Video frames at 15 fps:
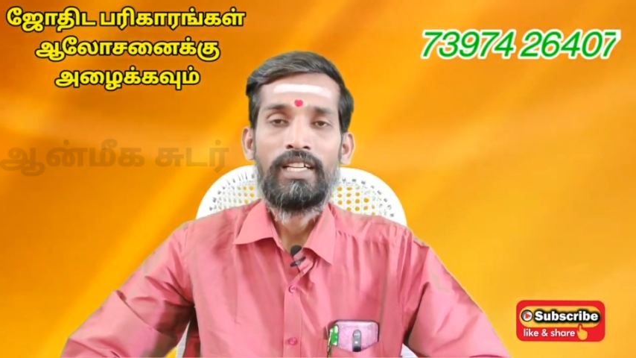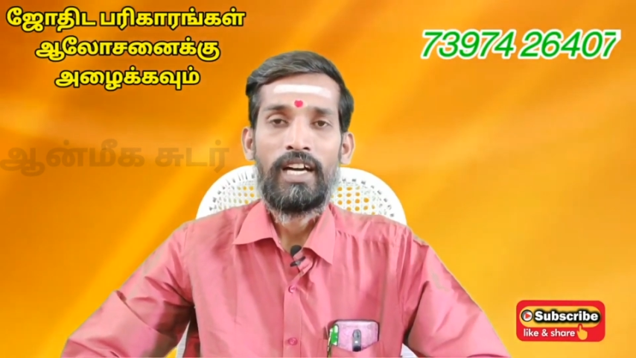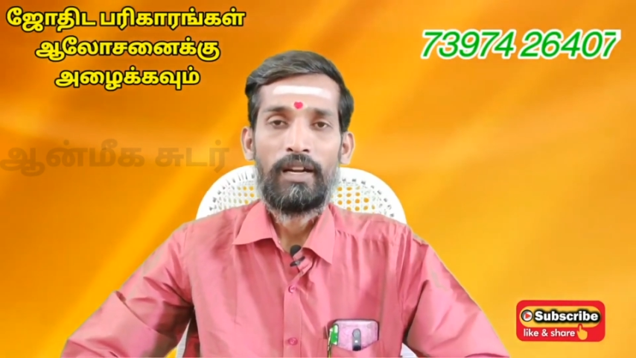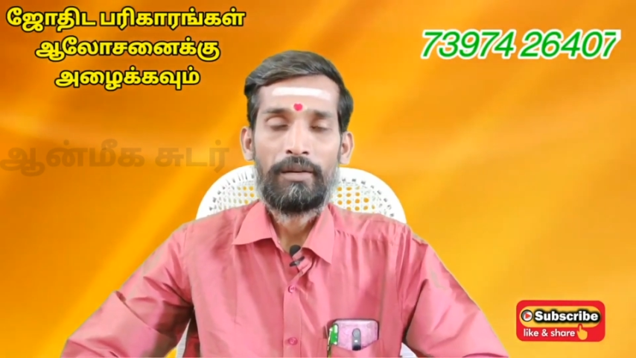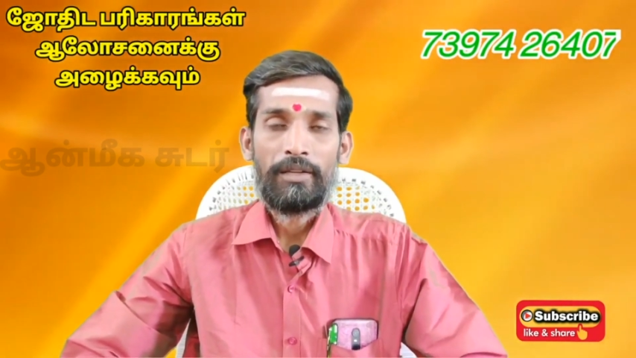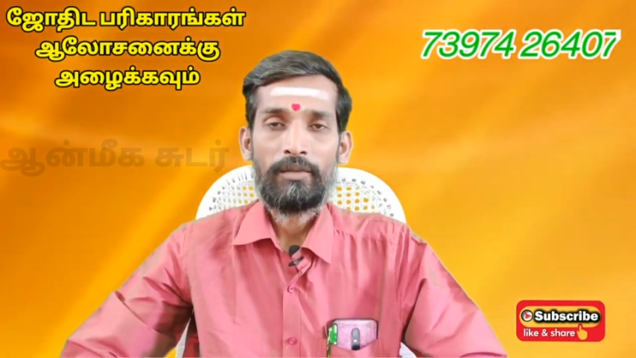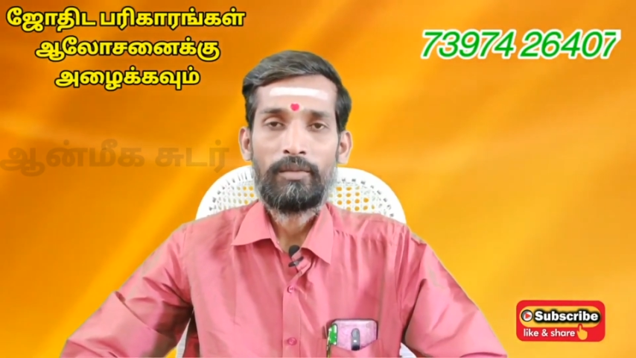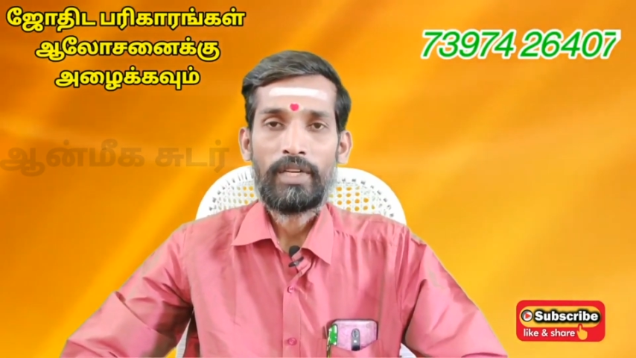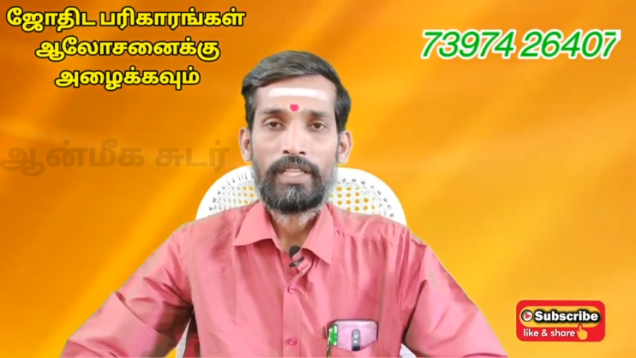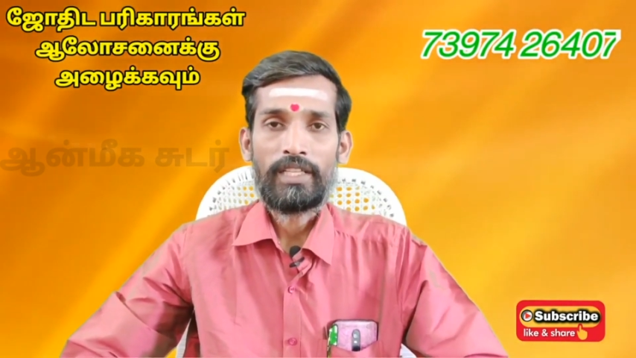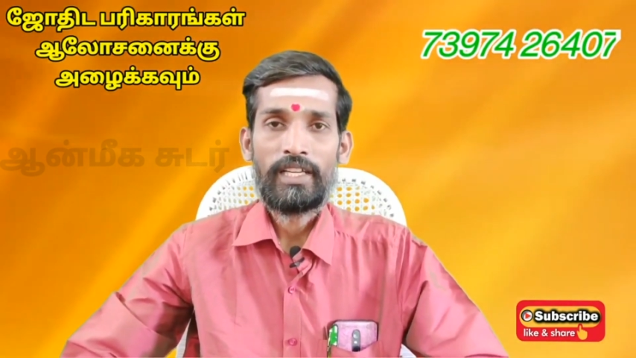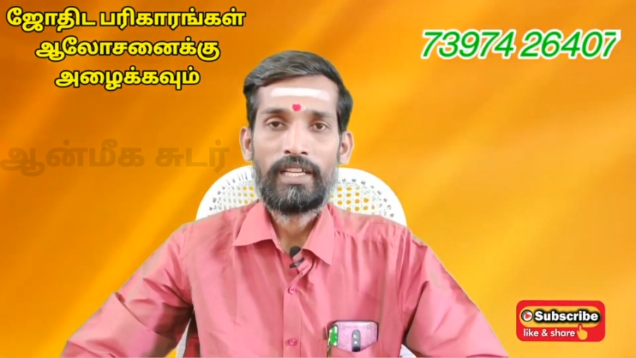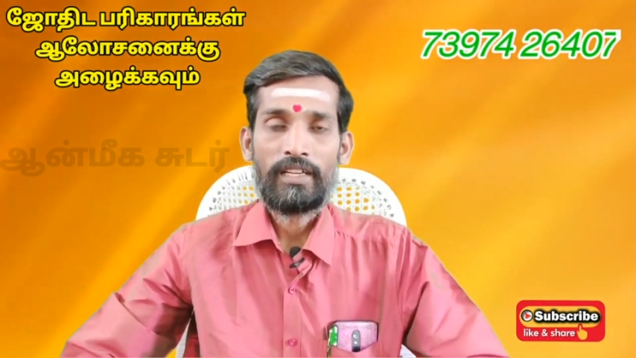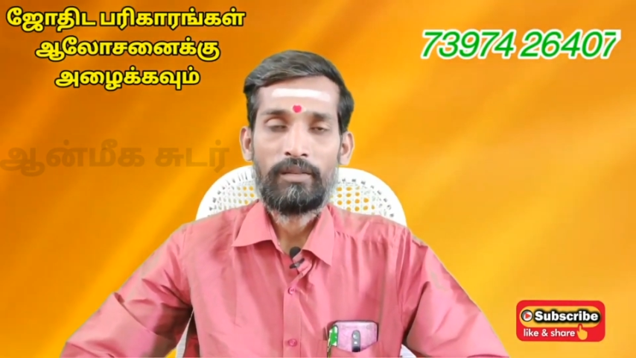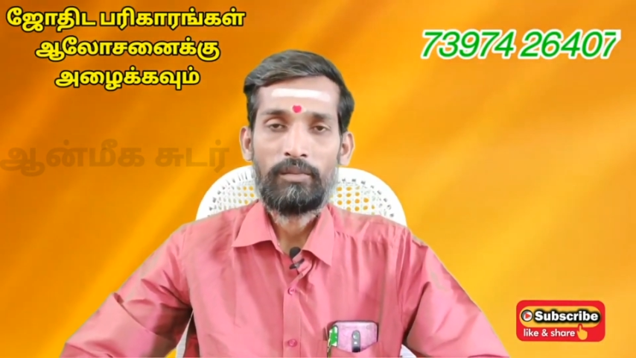அப்படின்னு
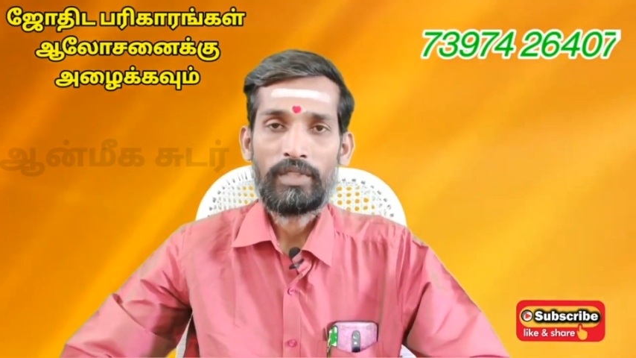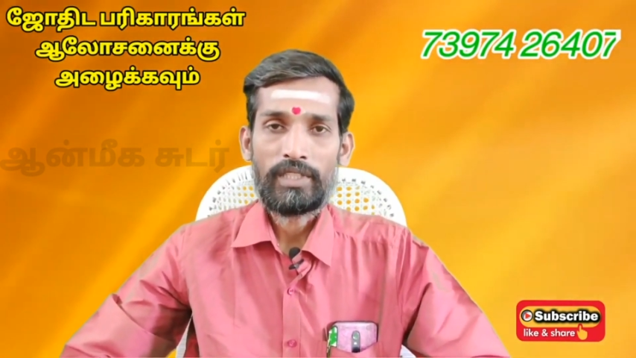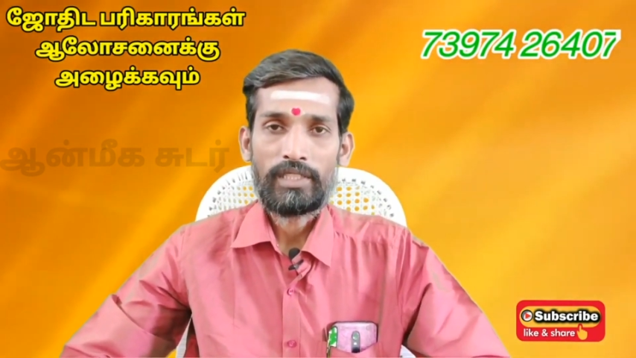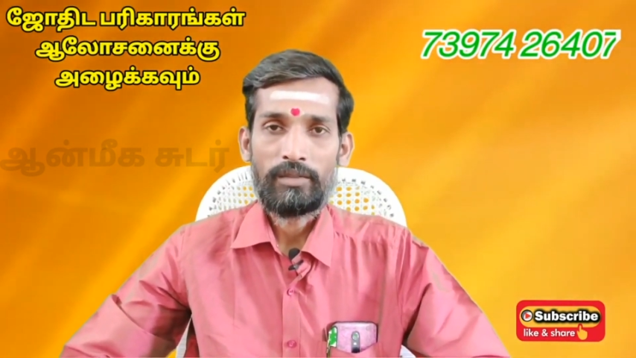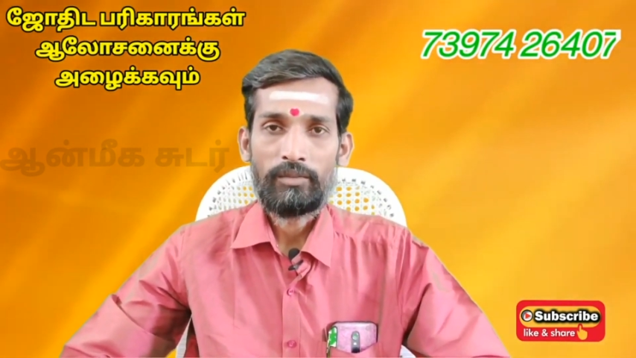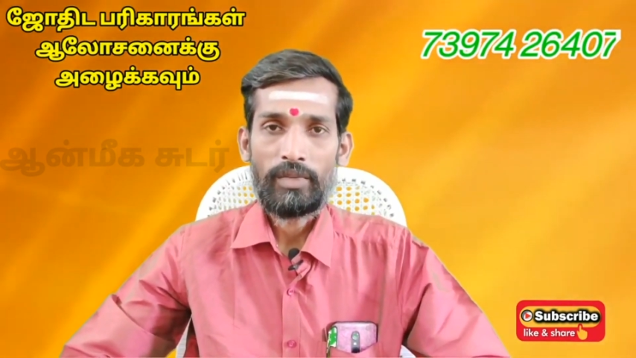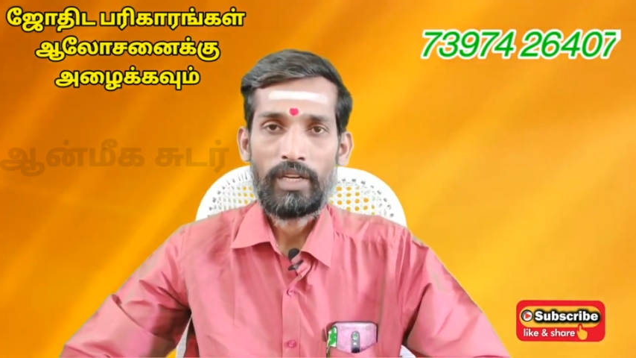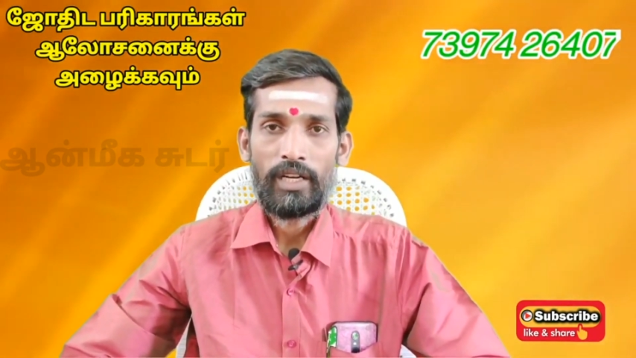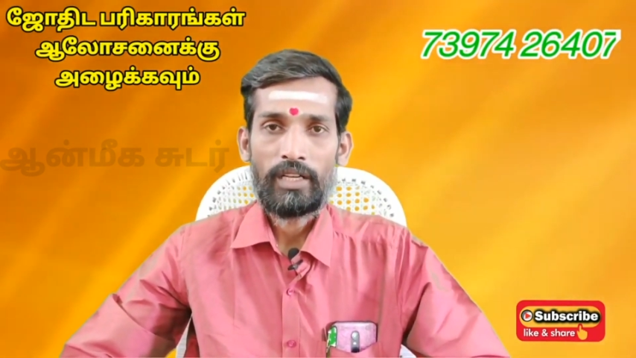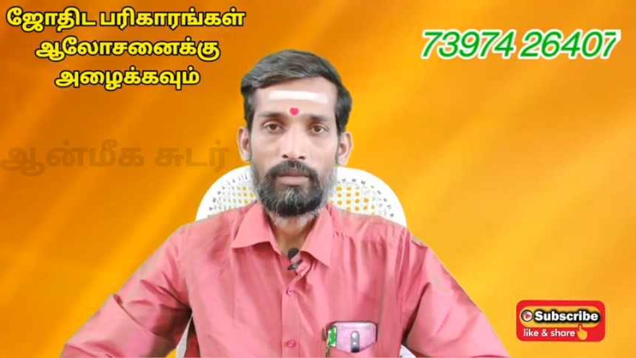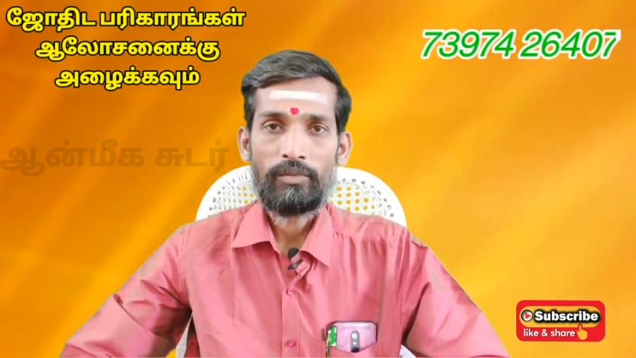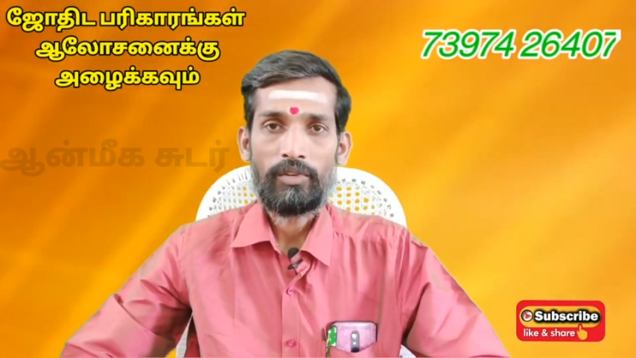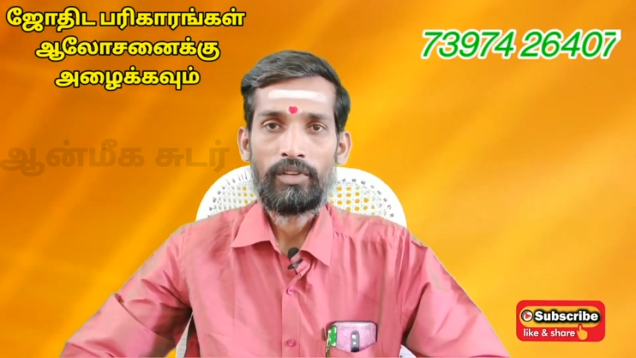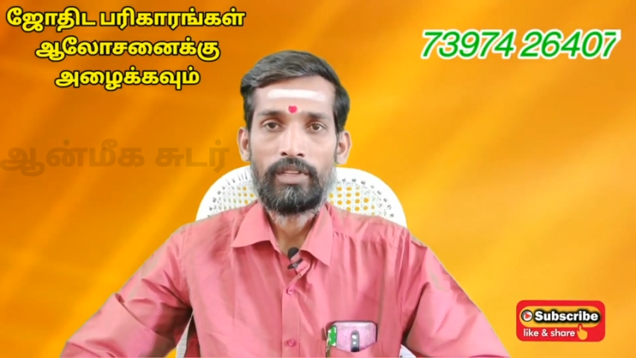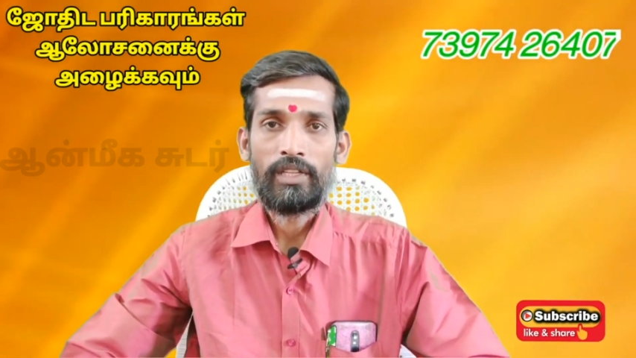பார்த்தீங்கன்னா ரொம்ப சிம்பிளான
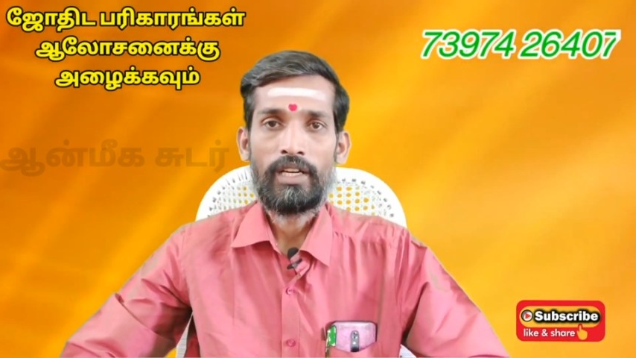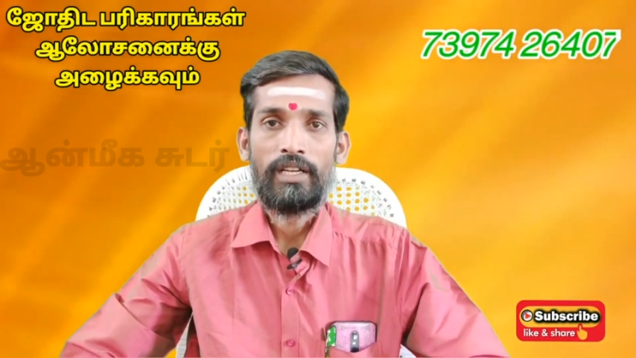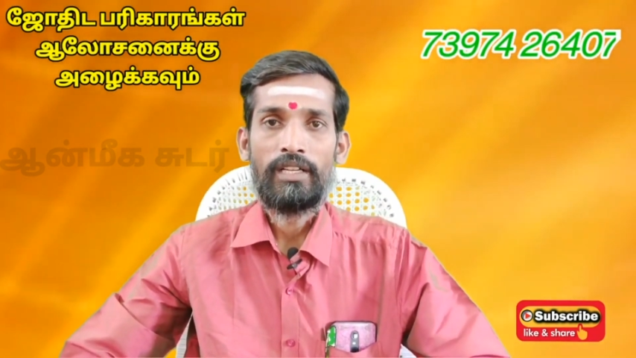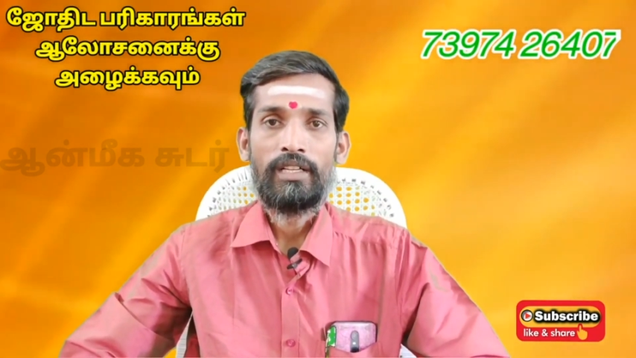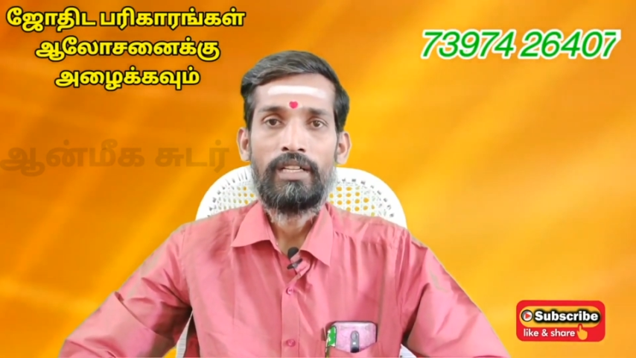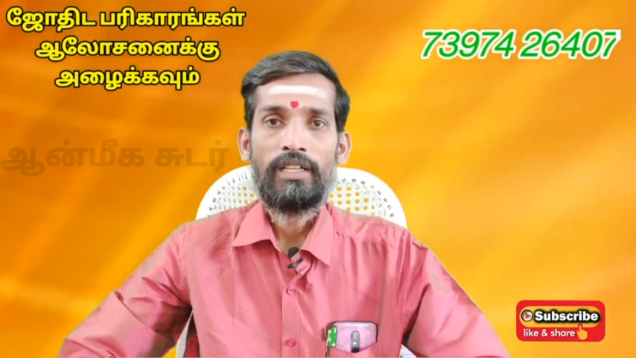பொருள் தான்